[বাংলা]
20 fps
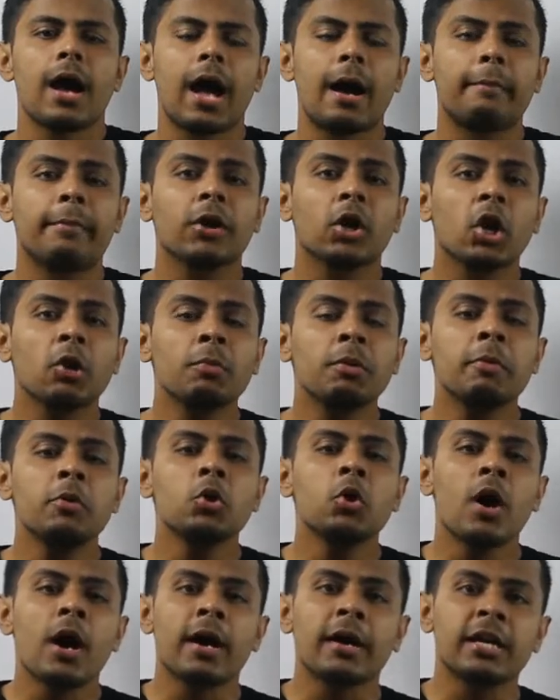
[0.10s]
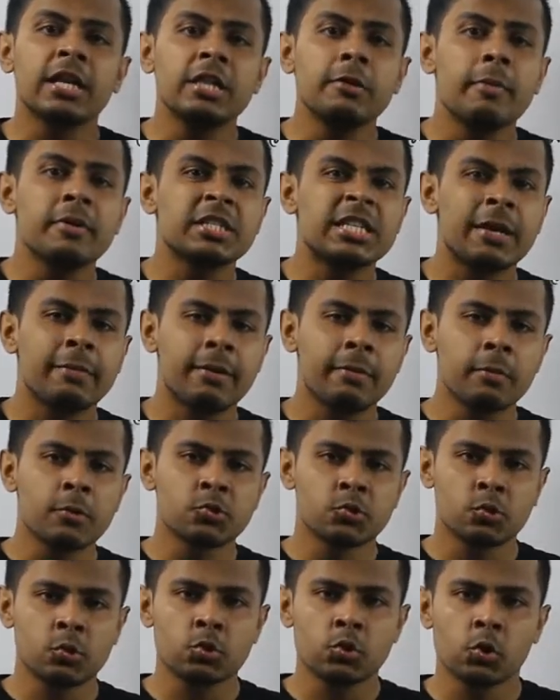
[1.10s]
আমরা এখন বিভিন্ন আকৃতি বা শেপের
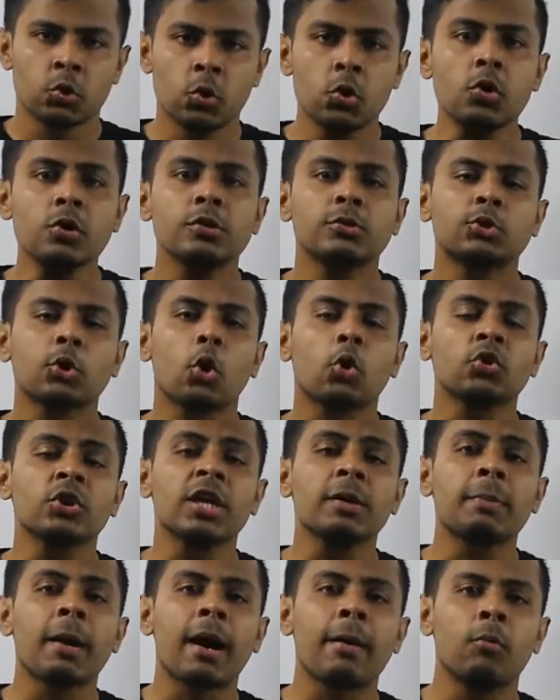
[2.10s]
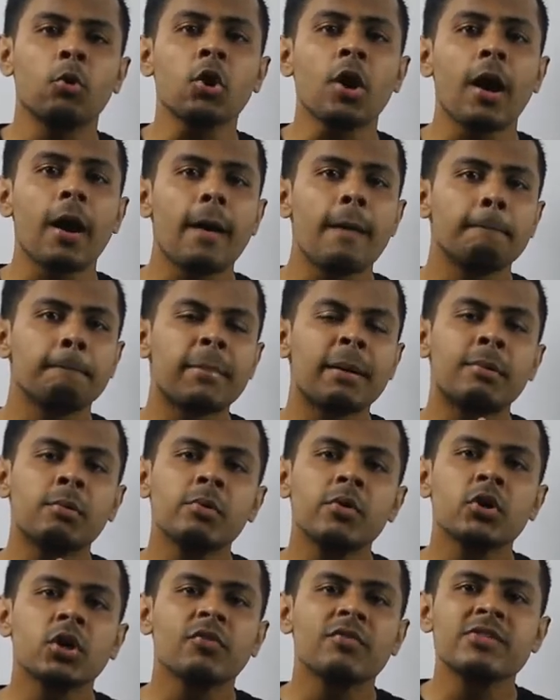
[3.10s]
বস্তুর জন্য জড়তার ভ্রামক বা
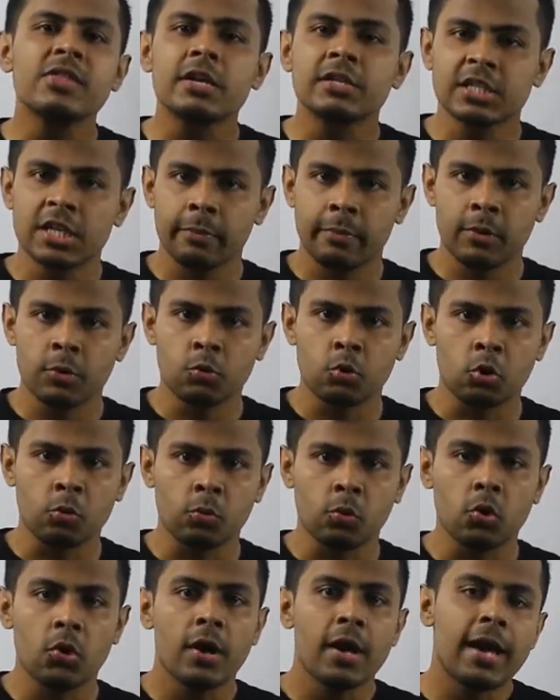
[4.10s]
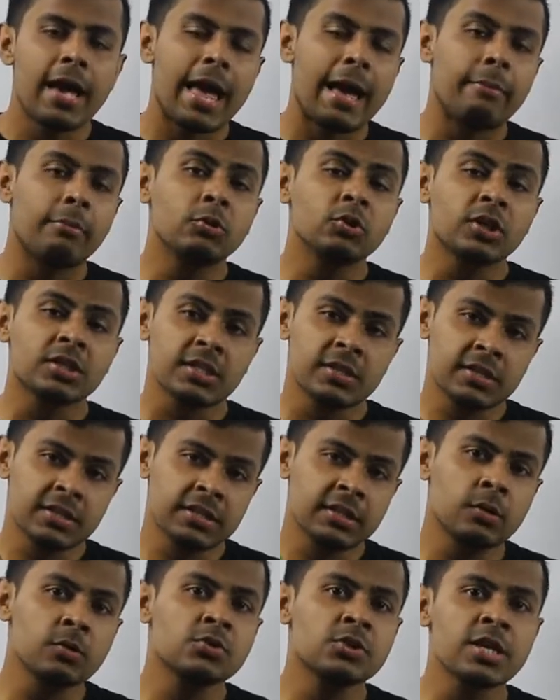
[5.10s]
মোমেন্ট অফ ইনার্শিয়া বের করব এবং তার সাথে
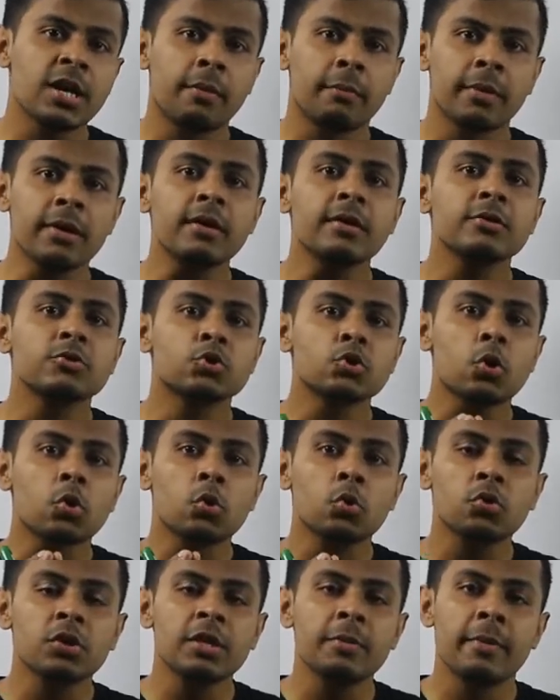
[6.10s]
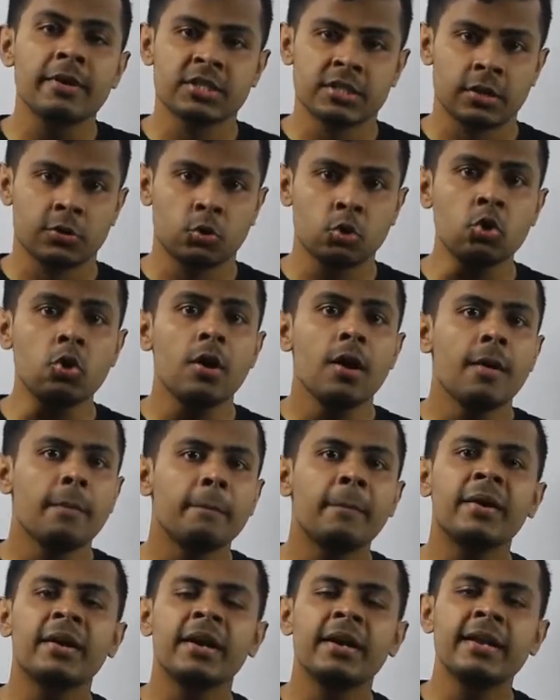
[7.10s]
সাথে হচ্ছে আমরা চক্রগতির ব্যাসার্ধ
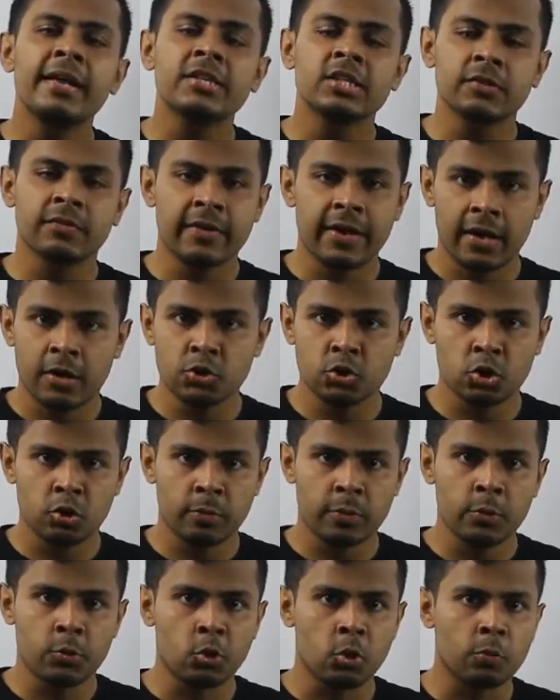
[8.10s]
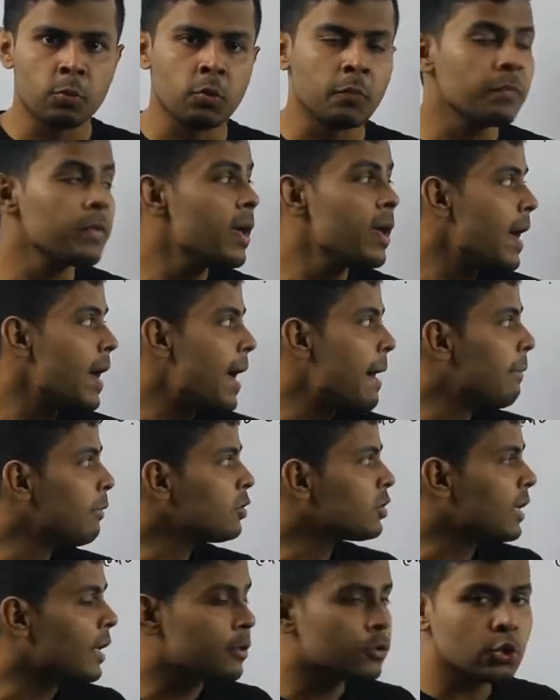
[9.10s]
বা রেডিয়াস অফ গ্যারেশনে বের করব
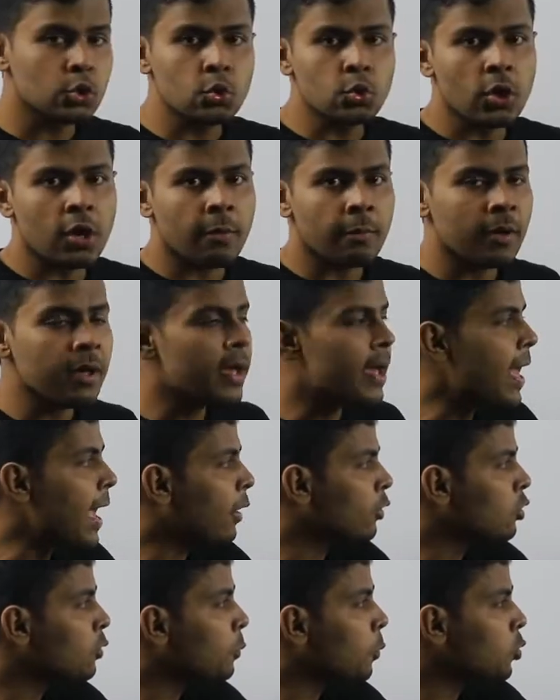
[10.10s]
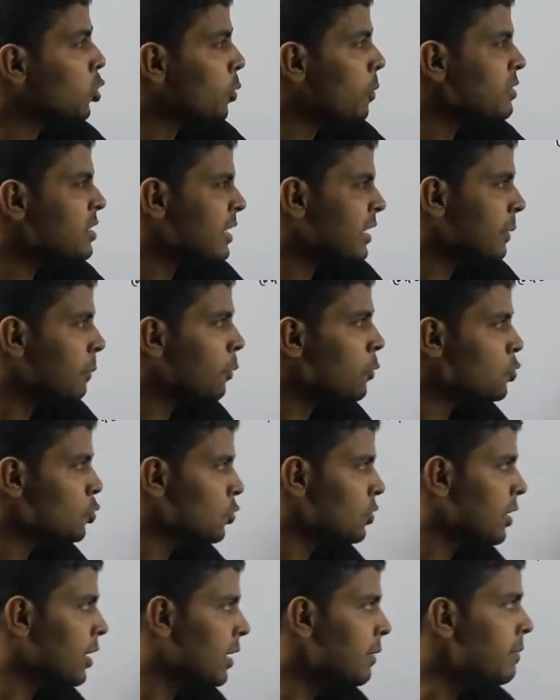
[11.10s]
এবং তার জন্য আমরা একদম প্রথমে যে একটা
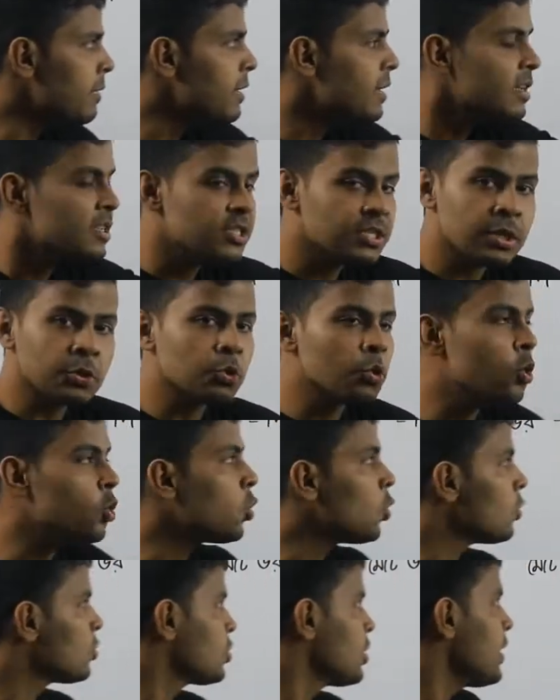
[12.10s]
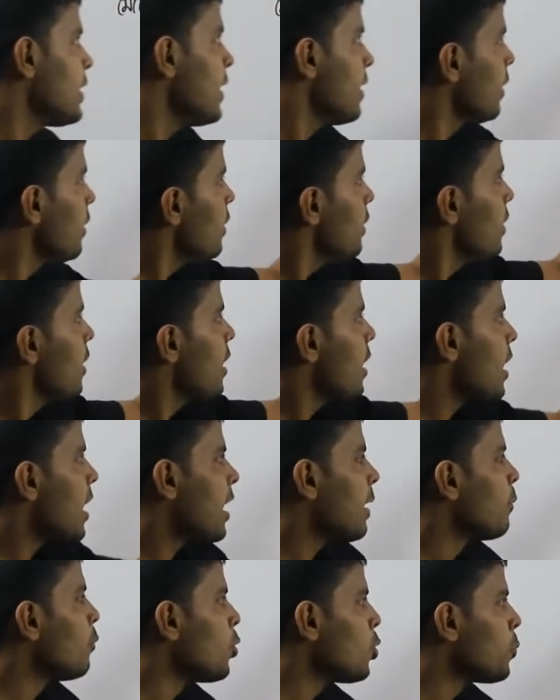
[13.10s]
বস্তু নিলাম যার দৈর্ঘ্য হচ্ছে এল
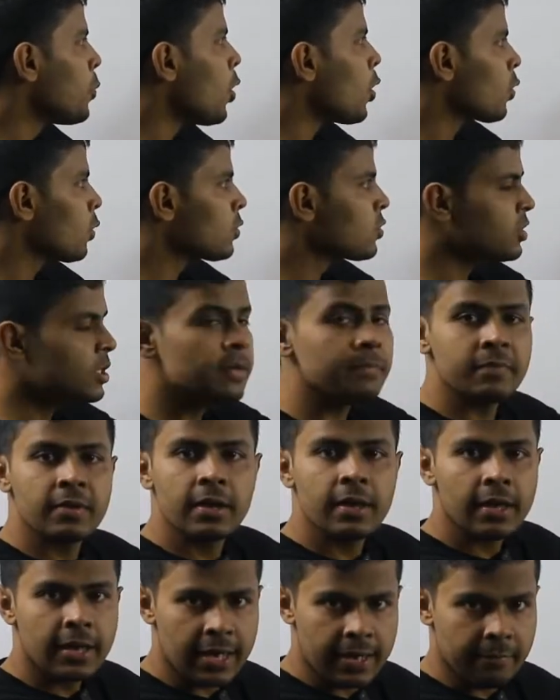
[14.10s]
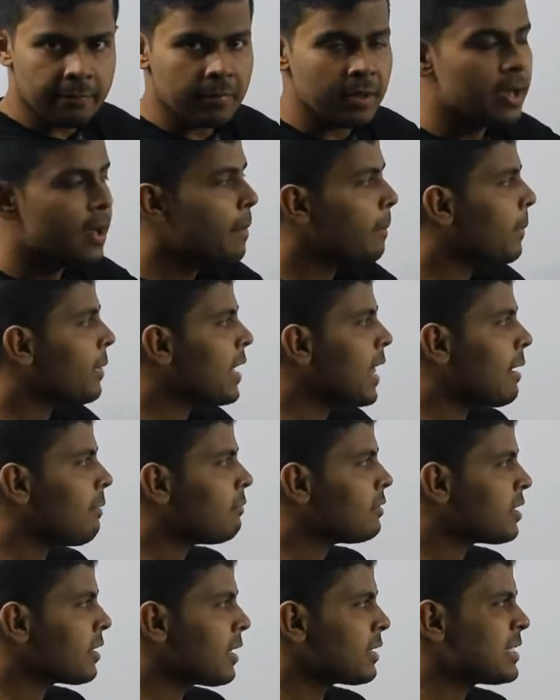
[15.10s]
আর মোট ভর হচ্ছে এম মানে
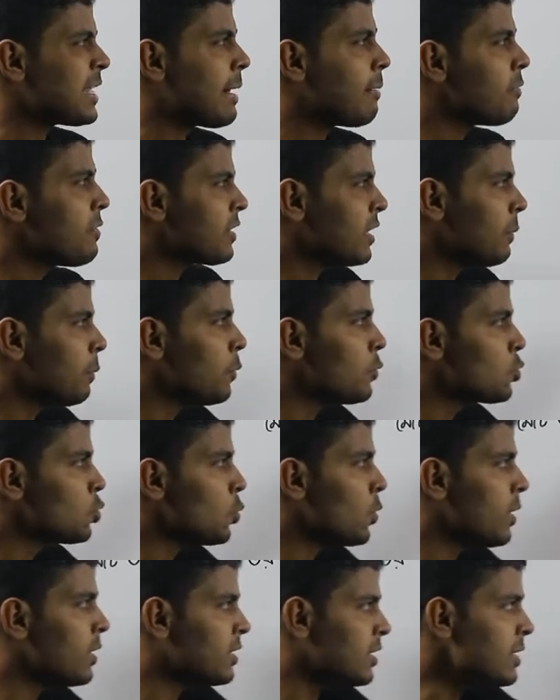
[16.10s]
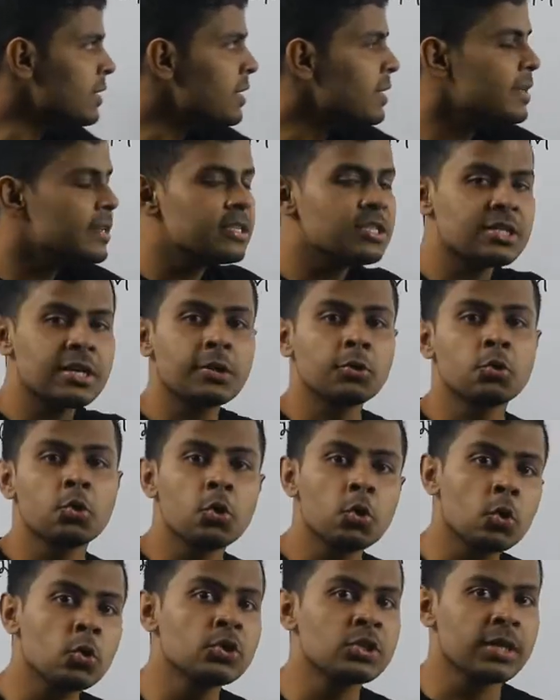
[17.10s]
আমাদের কাছে এমন একটা বস্তু আছে যার
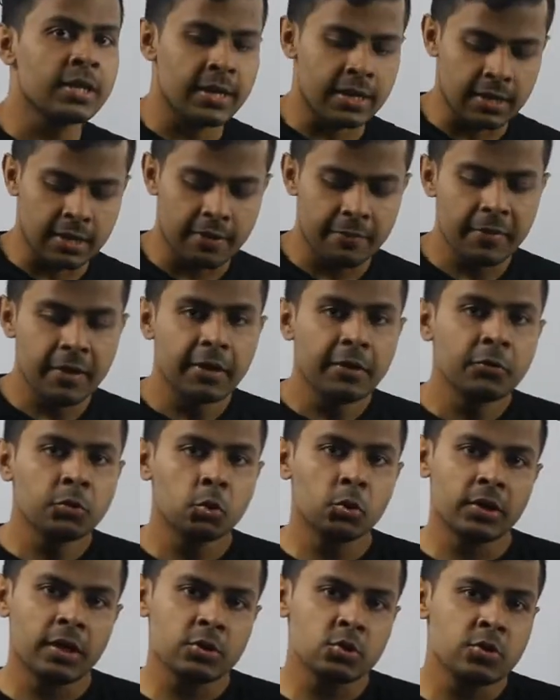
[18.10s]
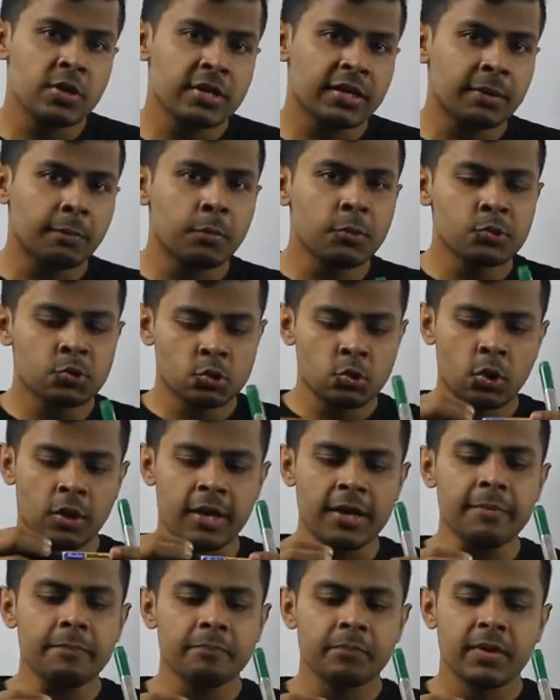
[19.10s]
দৈর্ঘ্য হচ্ছে এল তো এটা যদি একটা বস্তু
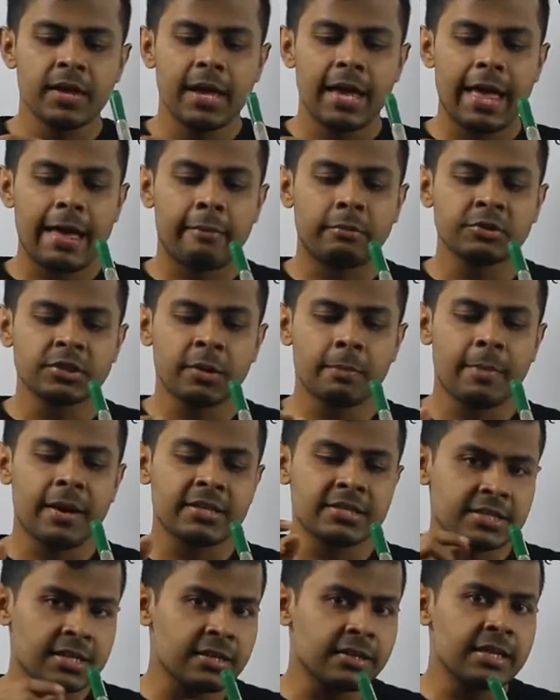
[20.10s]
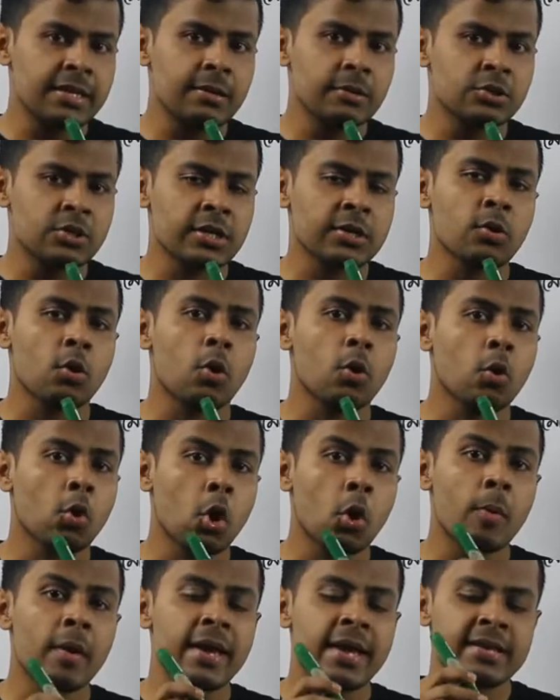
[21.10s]
হয় এবং তার মাঝখান দিয়ে হচ্ছে একটা
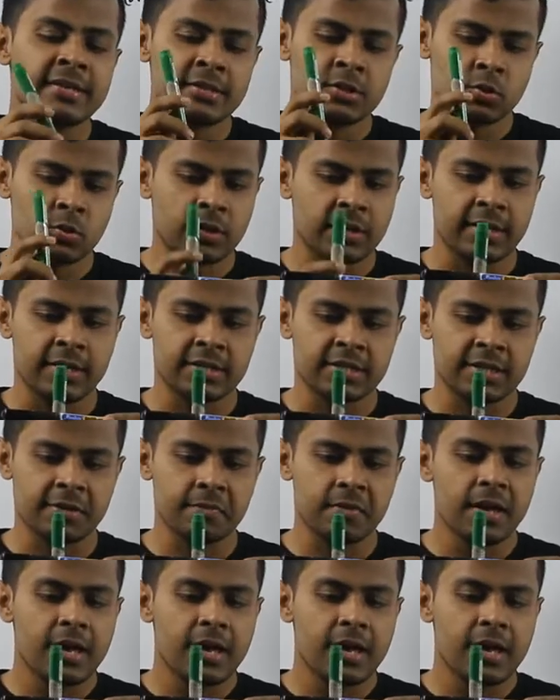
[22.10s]
অক্ষ বা এক্সিস চলে গেছে